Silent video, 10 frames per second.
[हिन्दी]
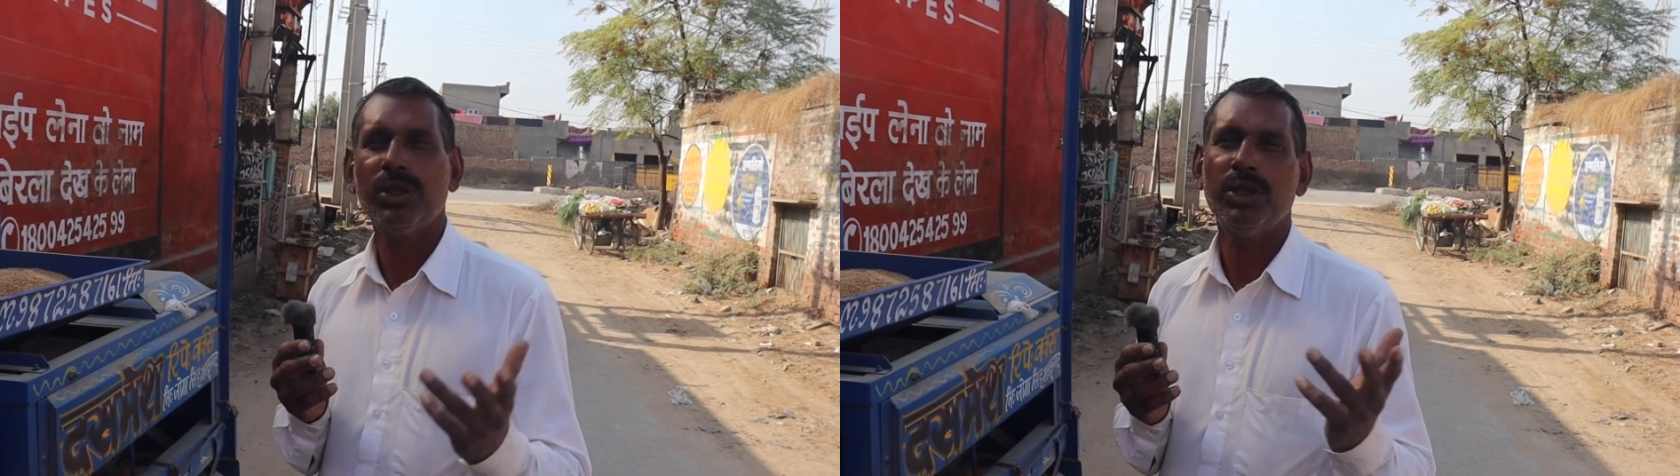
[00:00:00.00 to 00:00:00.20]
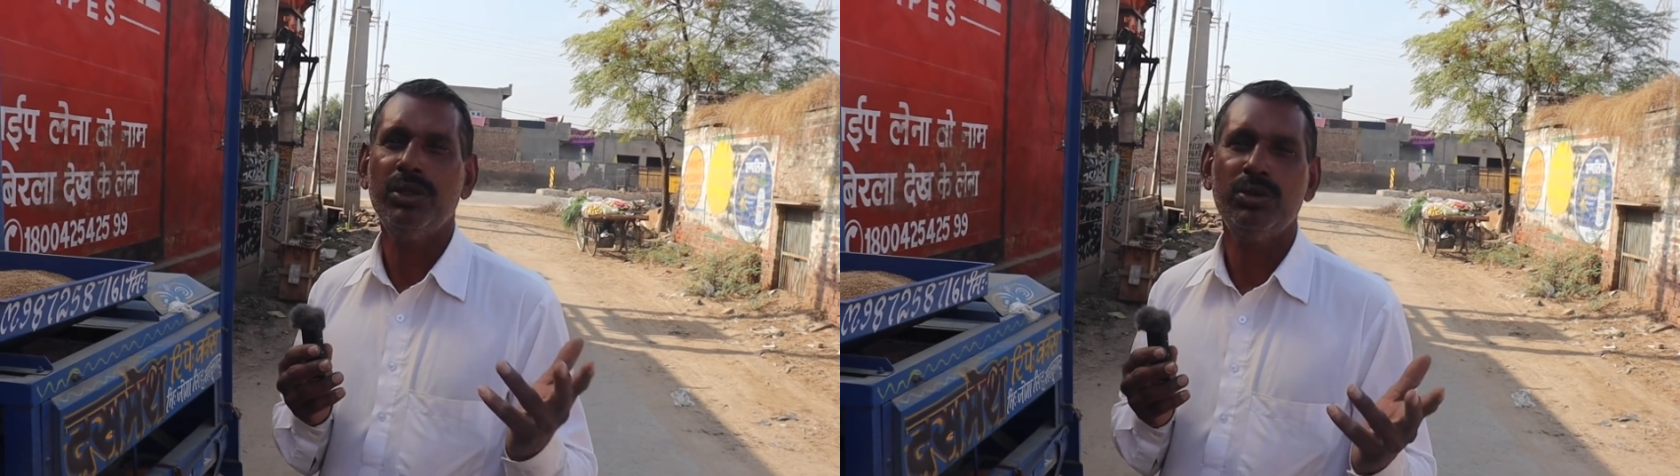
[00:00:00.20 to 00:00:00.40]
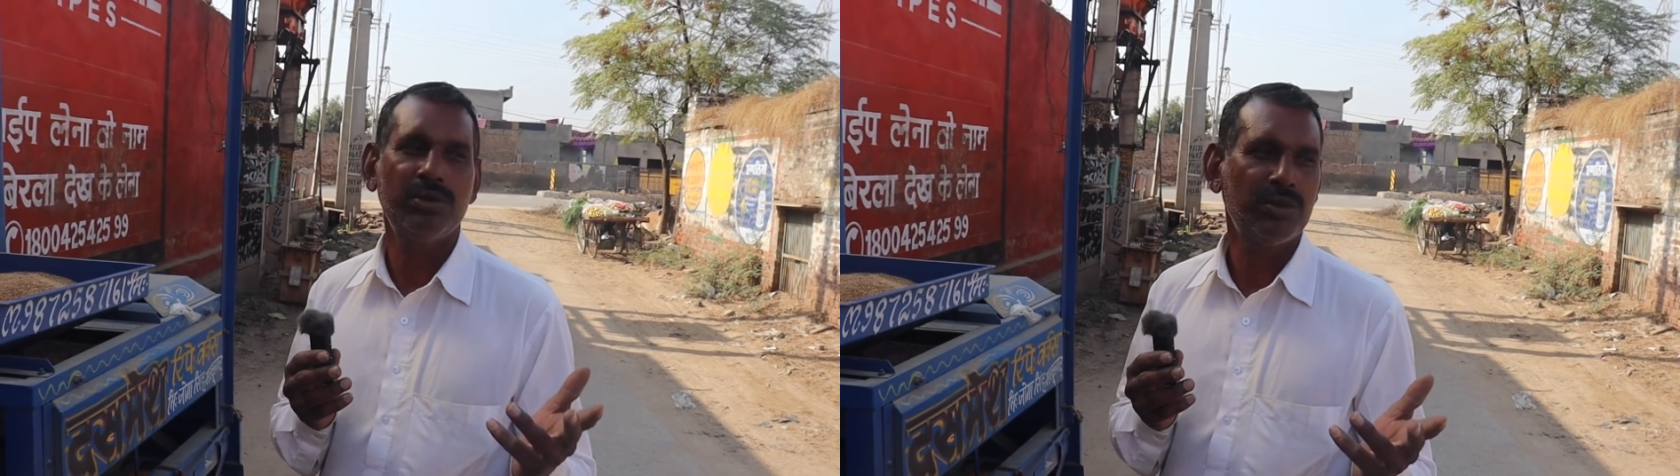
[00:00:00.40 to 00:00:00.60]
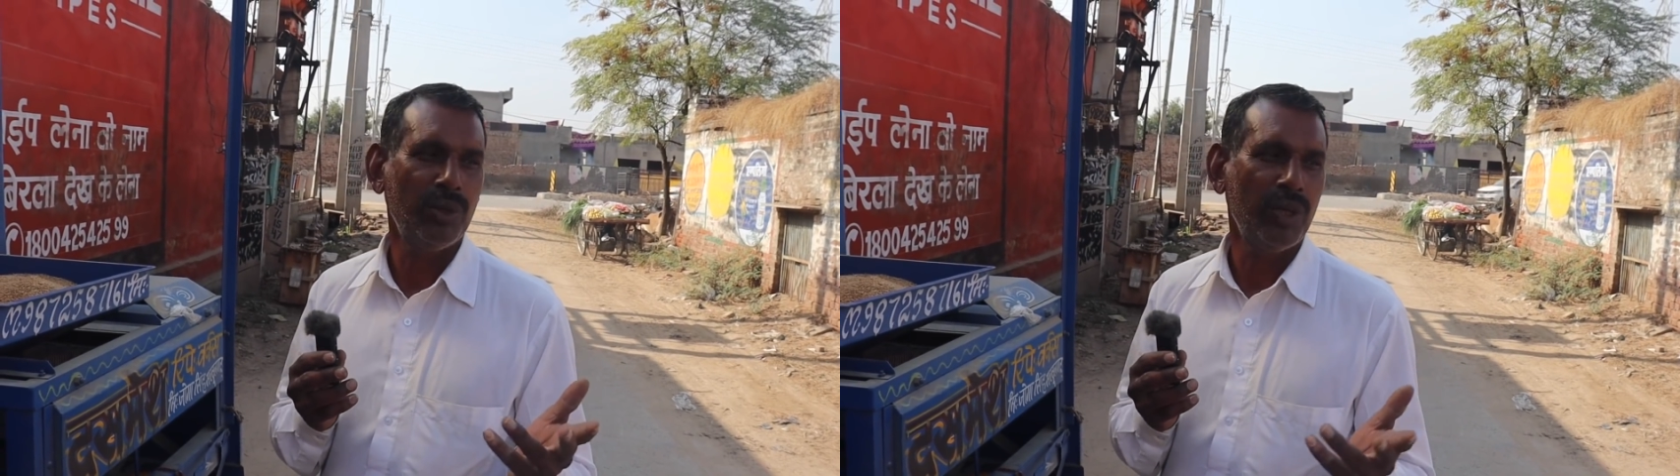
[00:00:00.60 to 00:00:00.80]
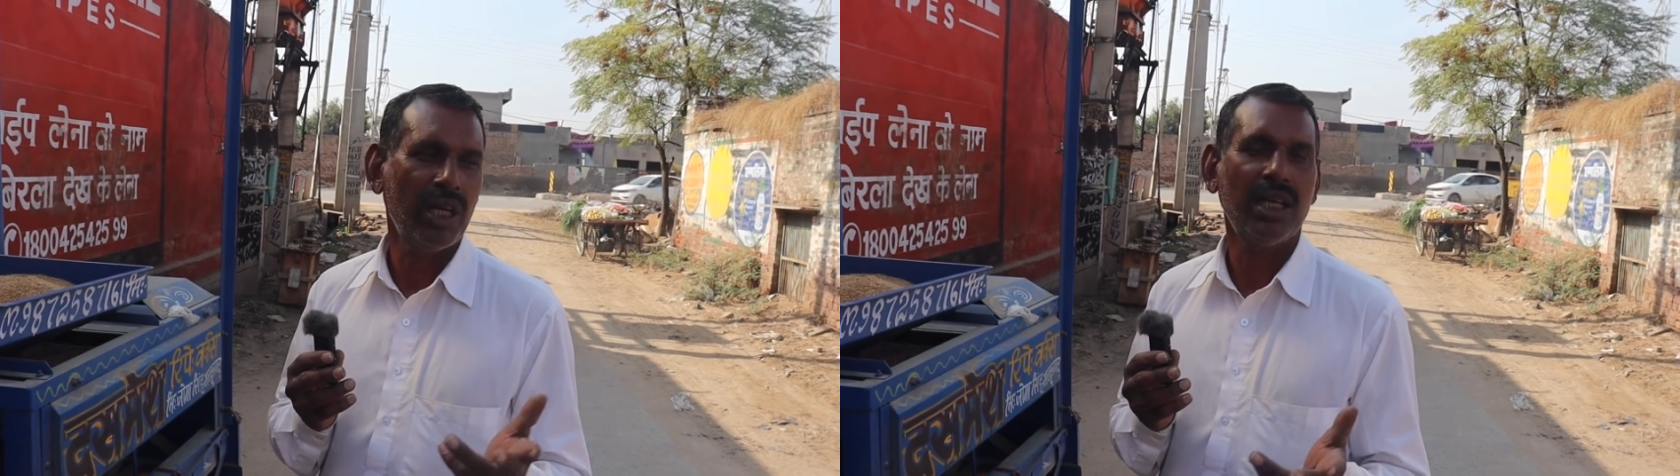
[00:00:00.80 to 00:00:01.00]

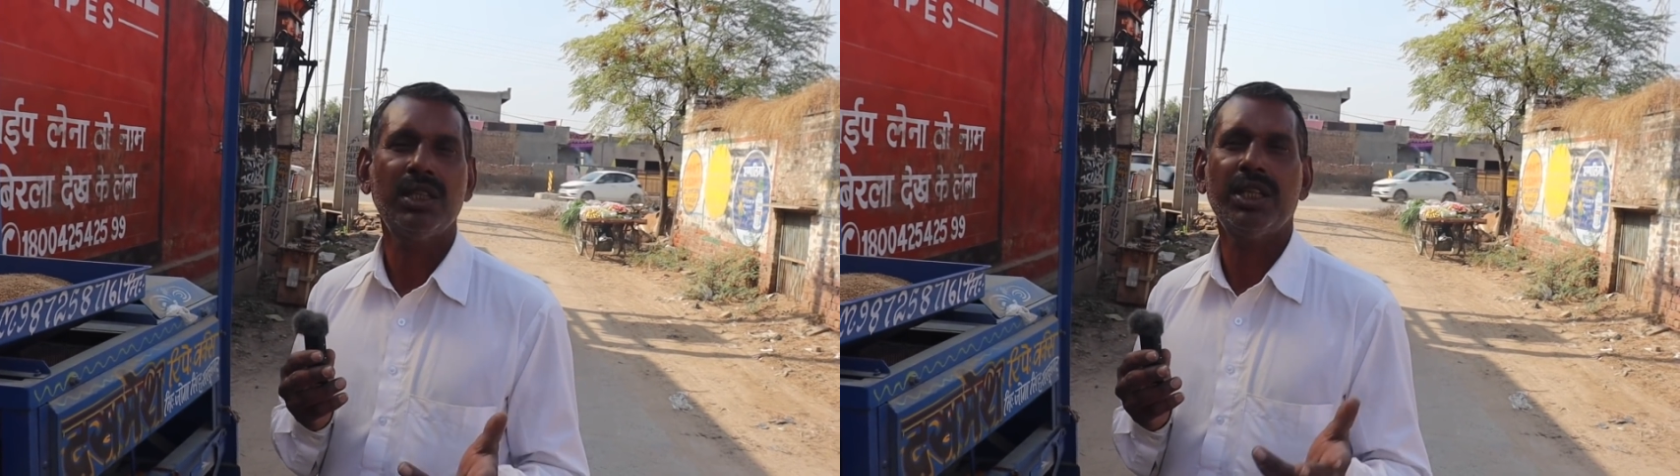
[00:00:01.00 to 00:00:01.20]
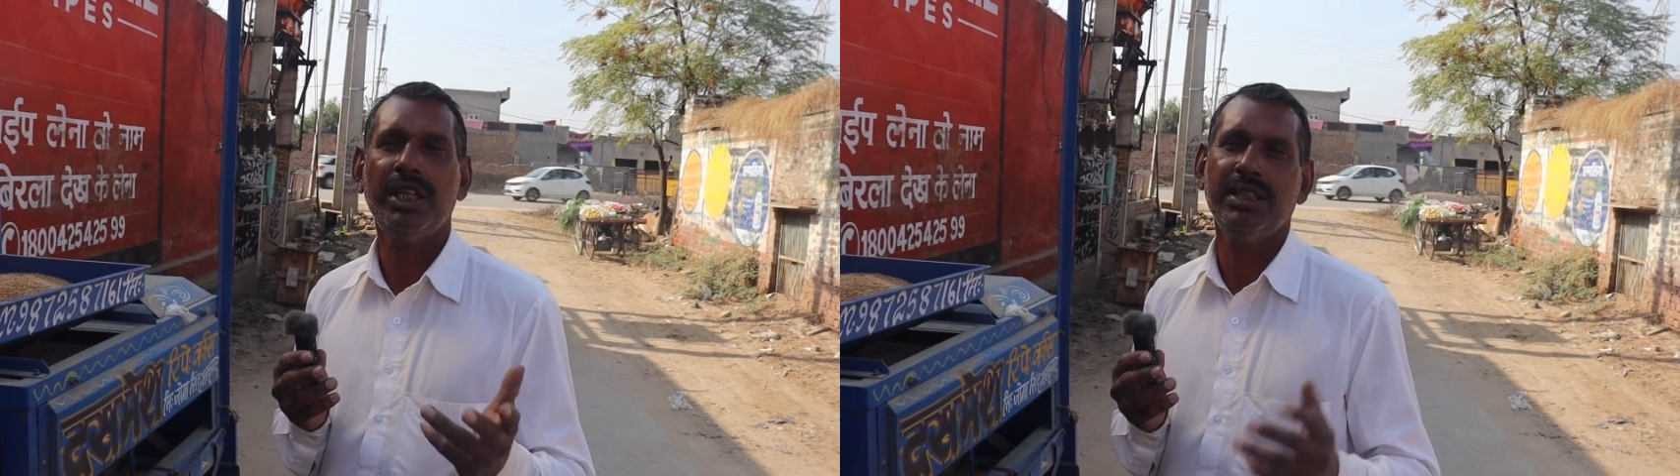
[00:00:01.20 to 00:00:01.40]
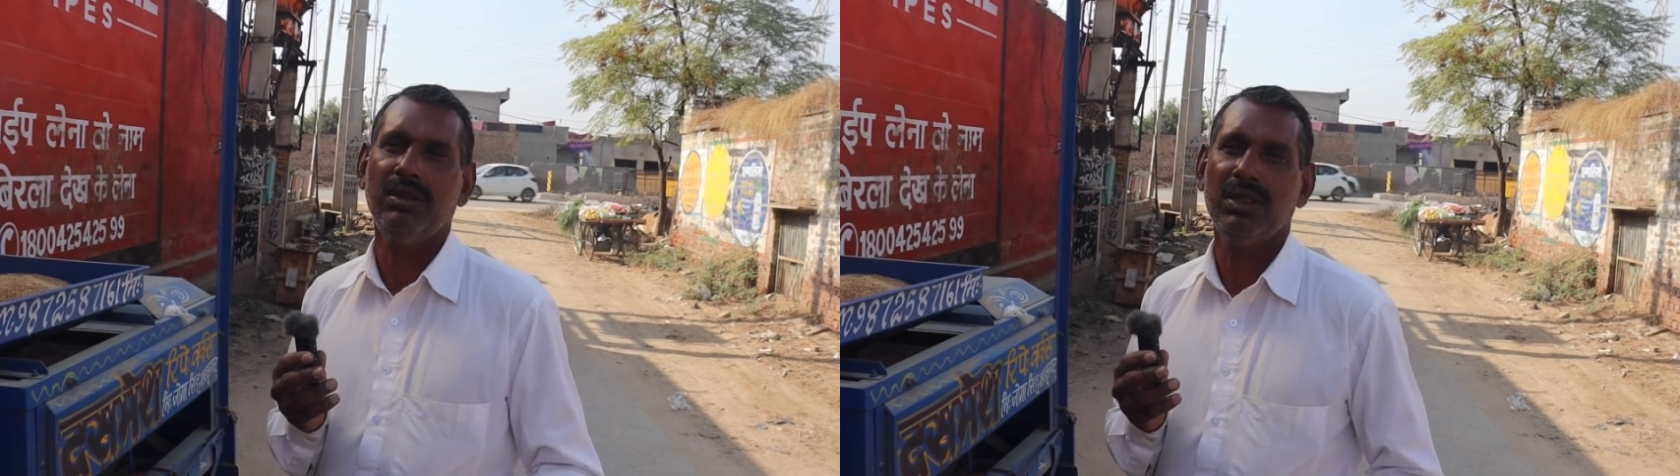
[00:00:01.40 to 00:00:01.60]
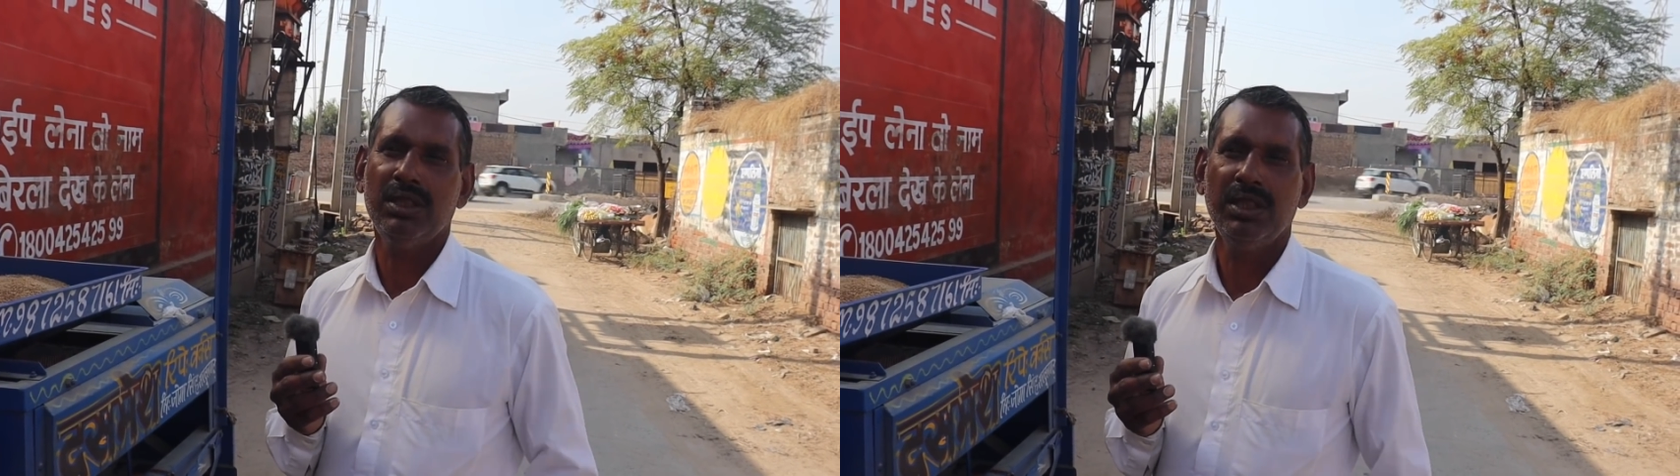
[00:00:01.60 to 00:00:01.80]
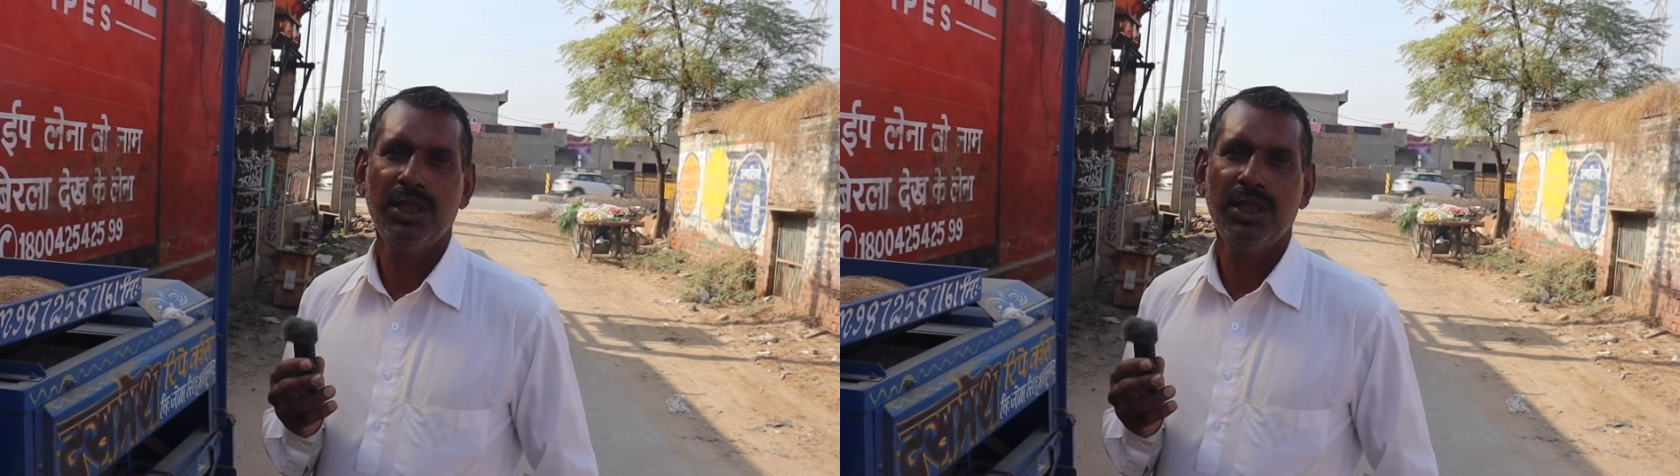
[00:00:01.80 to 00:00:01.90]
क्विंटल खातर के जावा